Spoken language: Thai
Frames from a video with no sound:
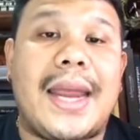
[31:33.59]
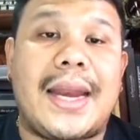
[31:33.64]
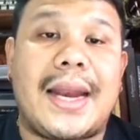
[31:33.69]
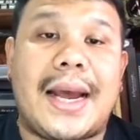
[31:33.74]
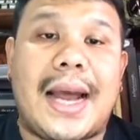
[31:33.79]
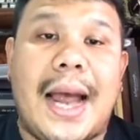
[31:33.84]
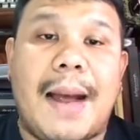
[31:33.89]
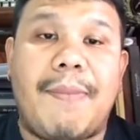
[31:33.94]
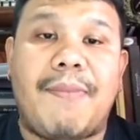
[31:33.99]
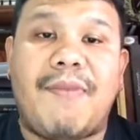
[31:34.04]
นะ
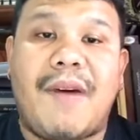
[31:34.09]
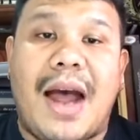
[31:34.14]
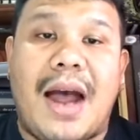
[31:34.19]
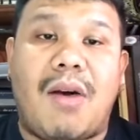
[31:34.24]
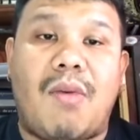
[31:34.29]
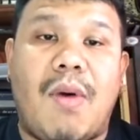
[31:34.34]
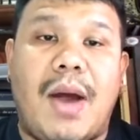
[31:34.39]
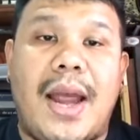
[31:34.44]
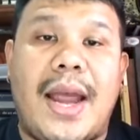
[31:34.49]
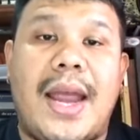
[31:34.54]
ครับ ฝาก
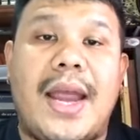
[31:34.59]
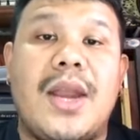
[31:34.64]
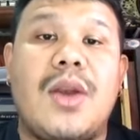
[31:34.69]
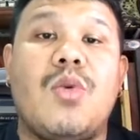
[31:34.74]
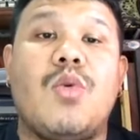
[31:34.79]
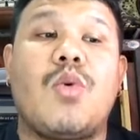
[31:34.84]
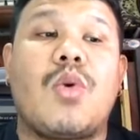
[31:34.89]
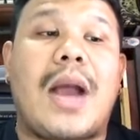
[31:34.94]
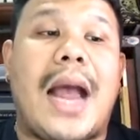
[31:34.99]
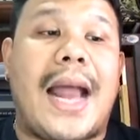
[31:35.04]
ไว้ให้
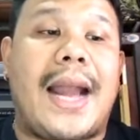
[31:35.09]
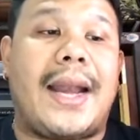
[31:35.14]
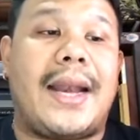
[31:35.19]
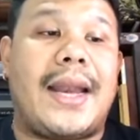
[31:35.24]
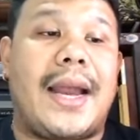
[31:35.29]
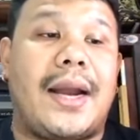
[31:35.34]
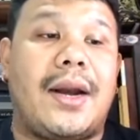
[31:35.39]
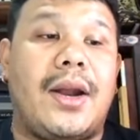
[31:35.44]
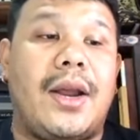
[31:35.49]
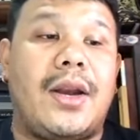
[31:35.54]
ดูกันอ
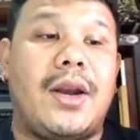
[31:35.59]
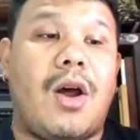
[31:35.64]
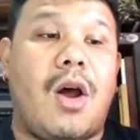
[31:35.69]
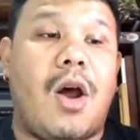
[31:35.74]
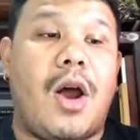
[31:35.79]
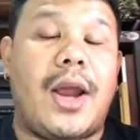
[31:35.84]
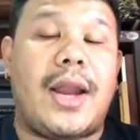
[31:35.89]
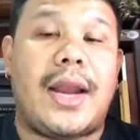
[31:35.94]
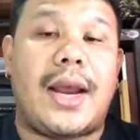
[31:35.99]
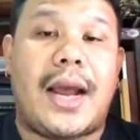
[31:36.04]
ย่างน้อ
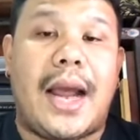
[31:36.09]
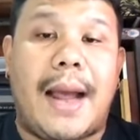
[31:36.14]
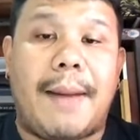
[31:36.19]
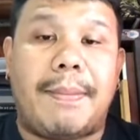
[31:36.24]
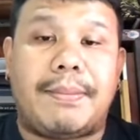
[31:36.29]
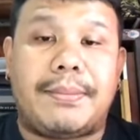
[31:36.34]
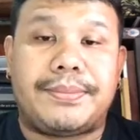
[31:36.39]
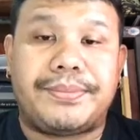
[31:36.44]
ยๆนะครับ